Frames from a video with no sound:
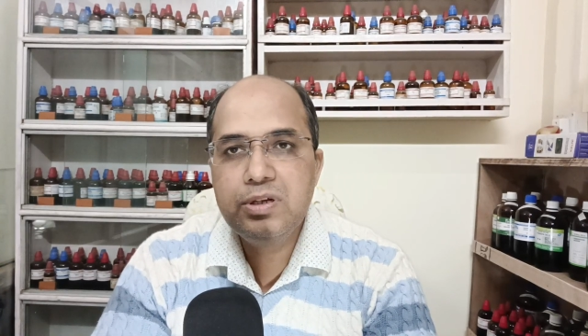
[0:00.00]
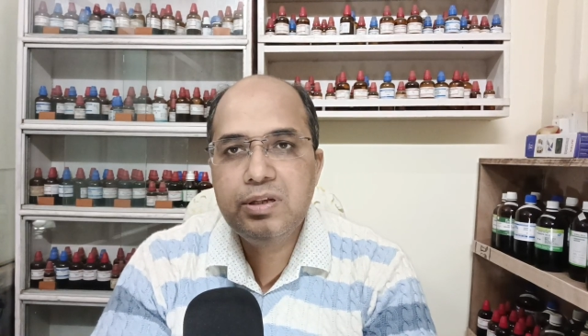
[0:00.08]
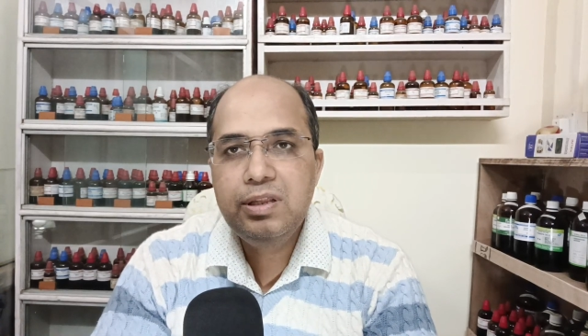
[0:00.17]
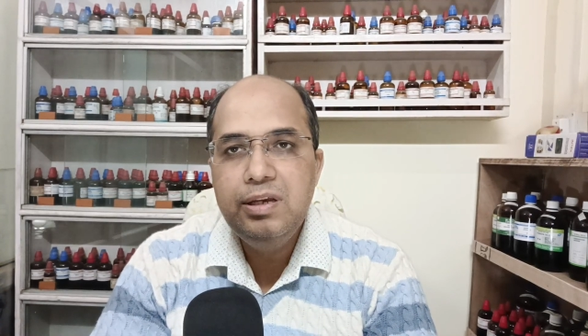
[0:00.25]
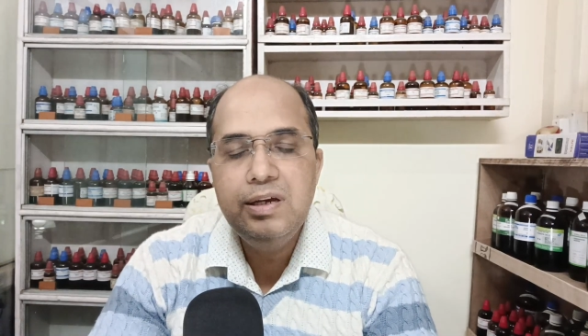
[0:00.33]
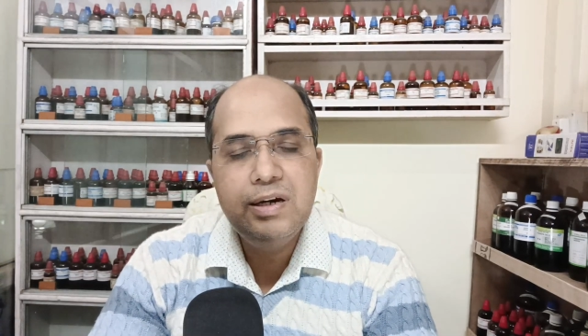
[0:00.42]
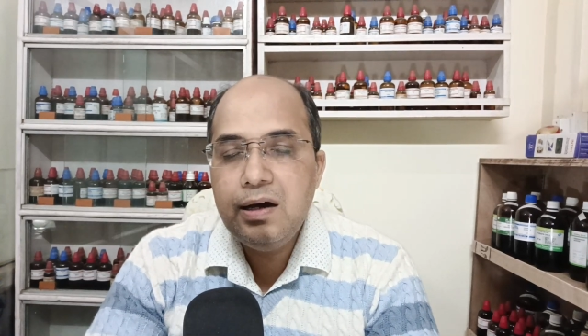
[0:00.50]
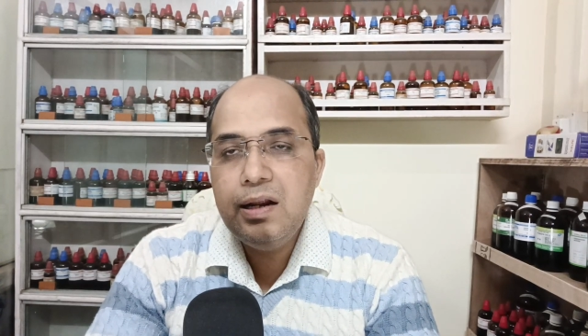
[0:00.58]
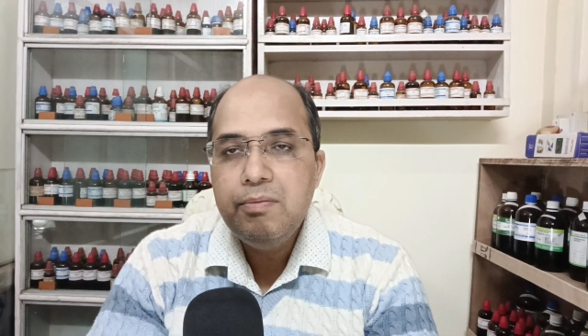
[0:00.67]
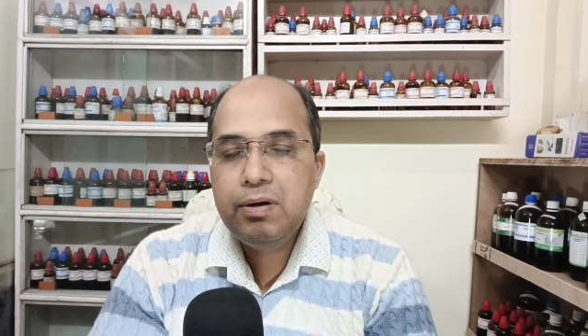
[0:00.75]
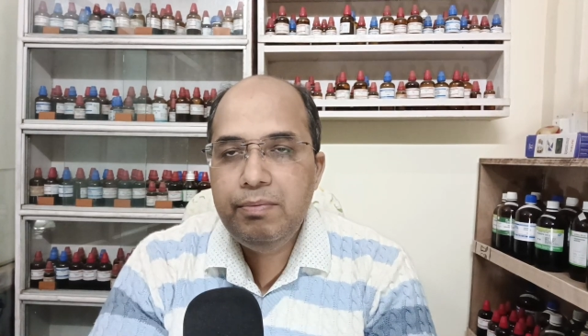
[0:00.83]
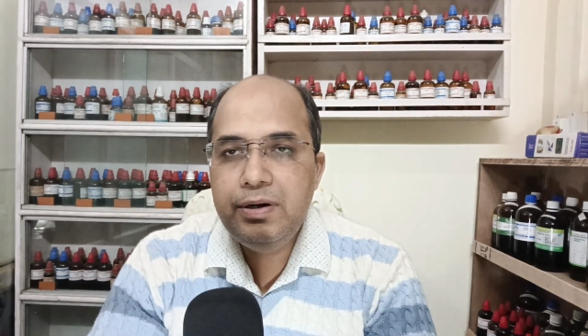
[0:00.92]
सकती है अगर
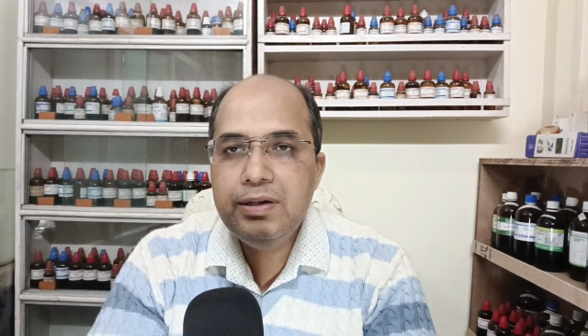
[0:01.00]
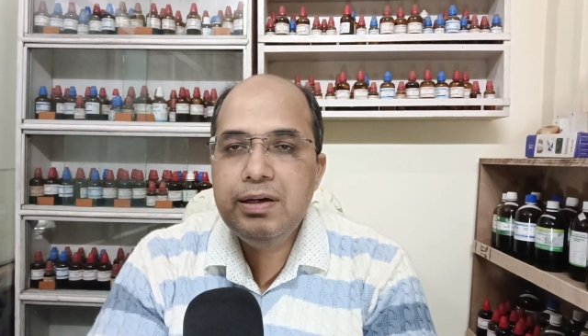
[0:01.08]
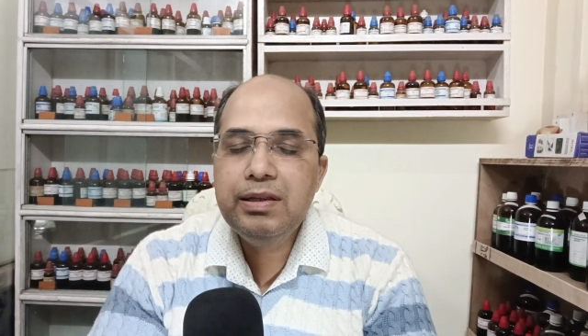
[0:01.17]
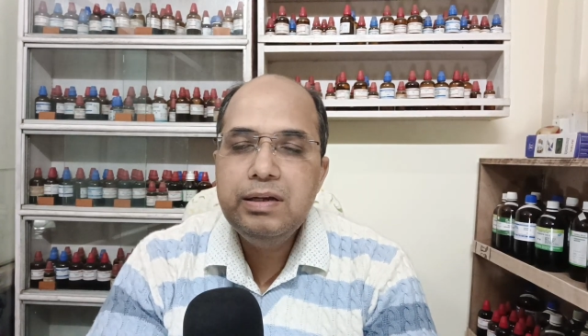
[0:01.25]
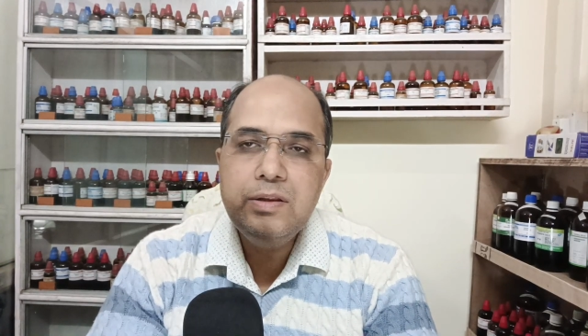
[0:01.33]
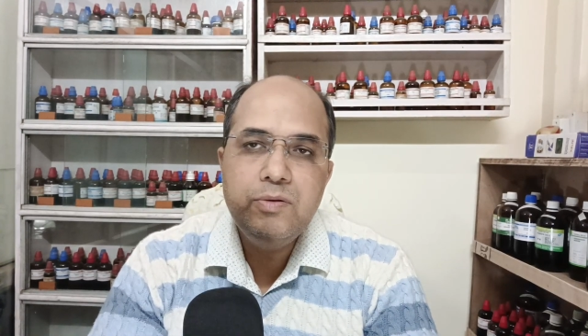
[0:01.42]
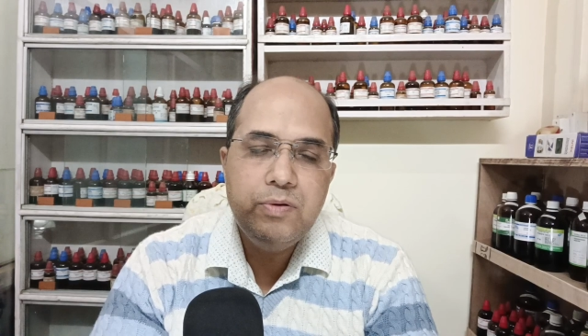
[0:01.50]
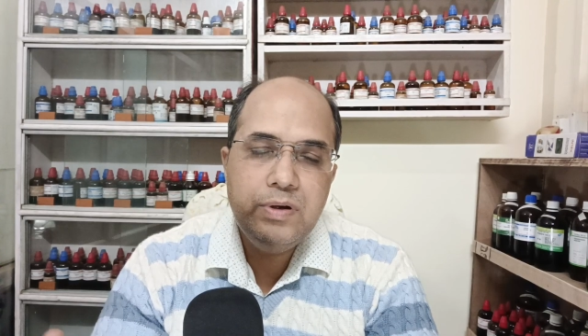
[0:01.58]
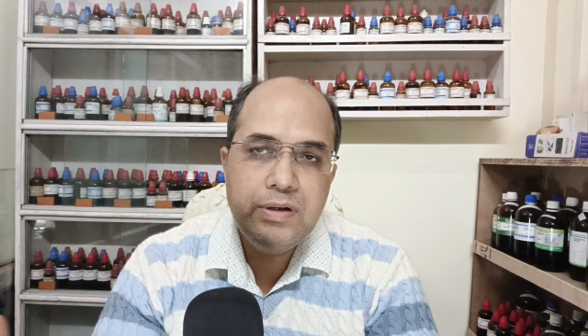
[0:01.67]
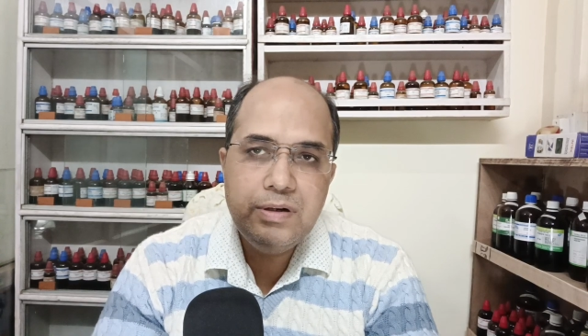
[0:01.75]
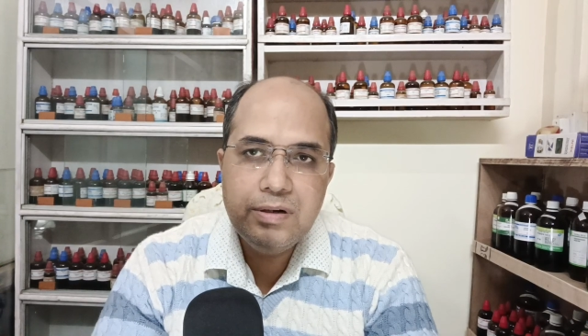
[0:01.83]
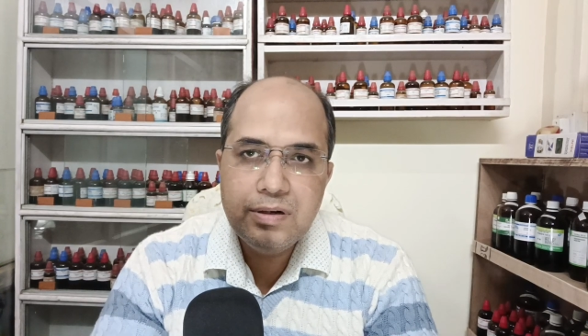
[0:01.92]
आप कमेंट कर दें तो
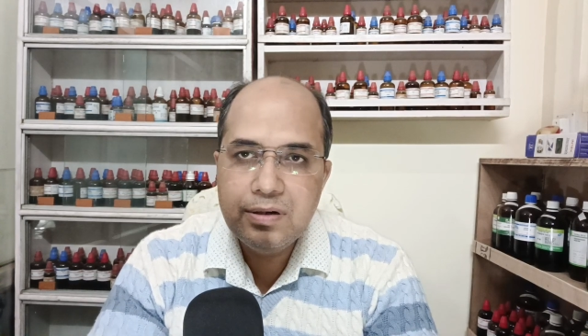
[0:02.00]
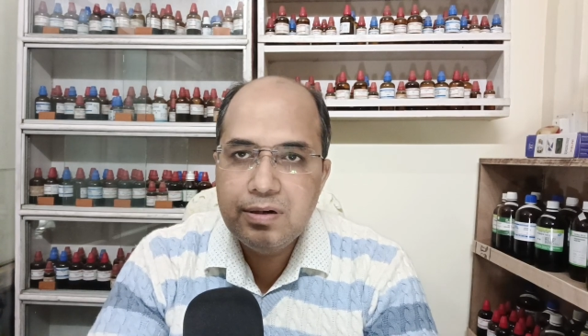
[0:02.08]
इन